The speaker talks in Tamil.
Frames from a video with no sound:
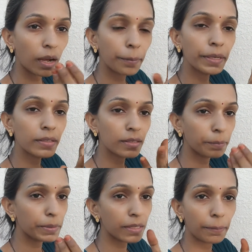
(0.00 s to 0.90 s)
அப்படின்னு
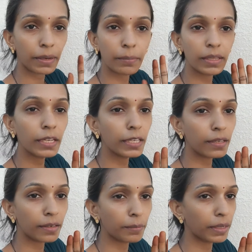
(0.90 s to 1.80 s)
சப்பி சாப்பிட்ற மாதிரி
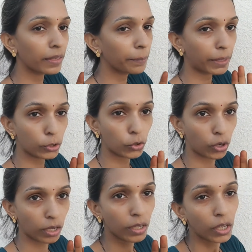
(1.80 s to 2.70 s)
இருக்கிற மாதிரி பார்த்துக்கோங்க